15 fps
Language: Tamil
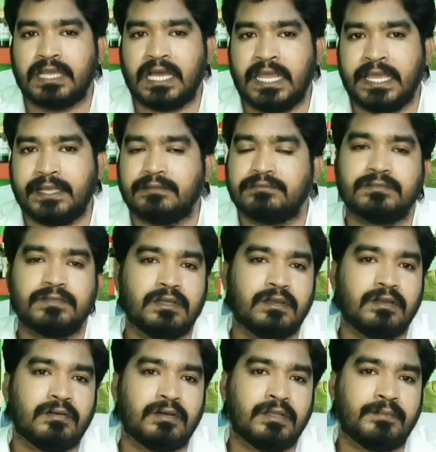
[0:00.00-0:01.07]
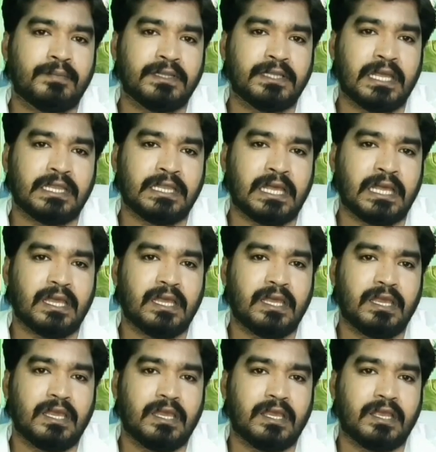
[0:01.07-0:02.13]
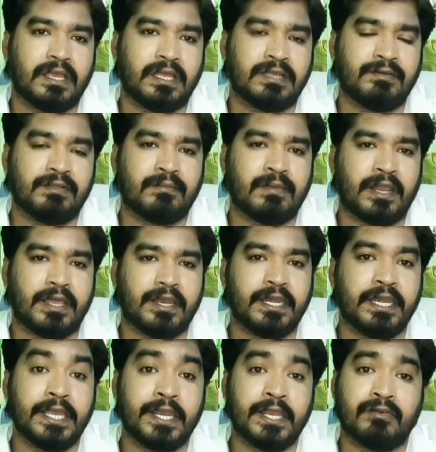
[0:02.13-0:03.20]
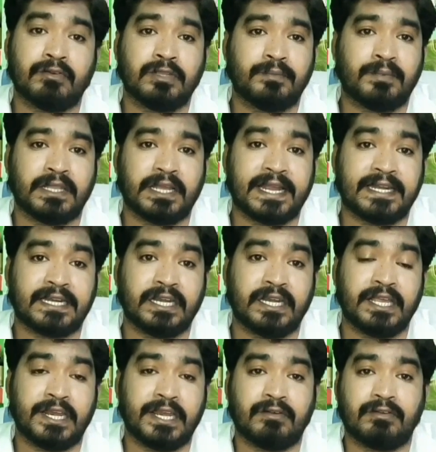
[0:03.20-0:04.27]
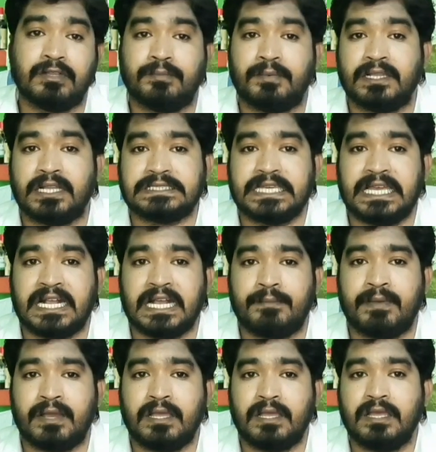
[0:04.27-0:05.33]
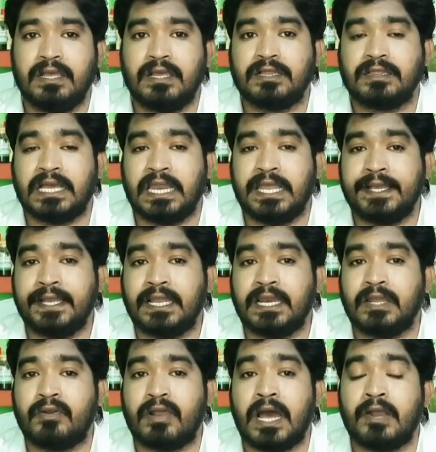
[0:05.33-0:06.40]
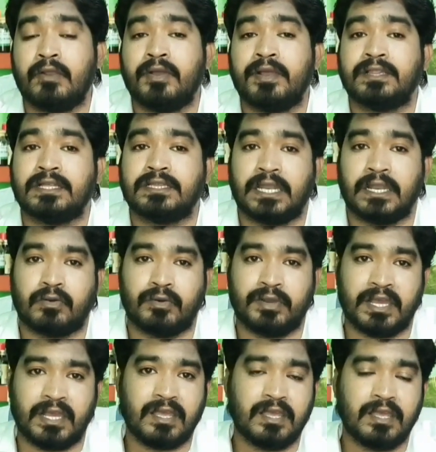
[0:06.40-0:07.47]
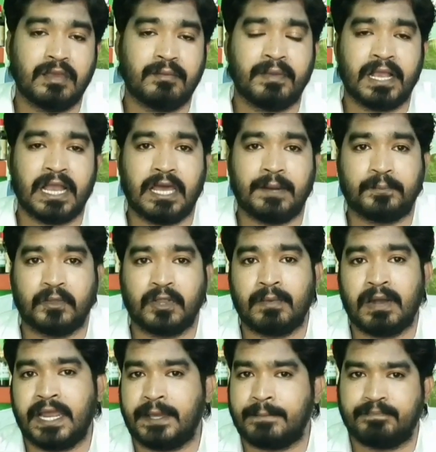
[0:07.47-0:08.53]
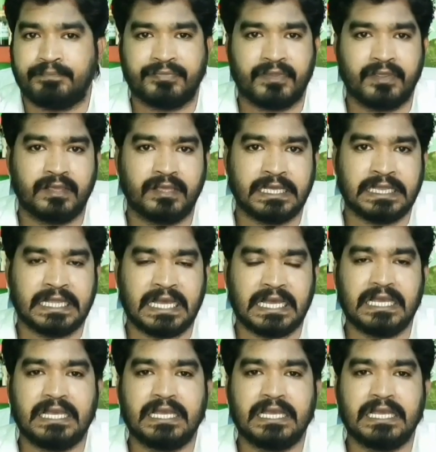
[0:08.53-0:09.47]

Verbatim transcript: தலை வந்து பார்த்தீங்கன்னா அந்த எந்த விதமான நீரையும் வந்து கெட்ட நீரையும் வந்து பார்த்தீங்கன்னா சேர்க்காம தலைக்கு நல்ல ஒரு ஆரோக்கியத்தை தரக்கூடிய மிக அற்புதமான இந்த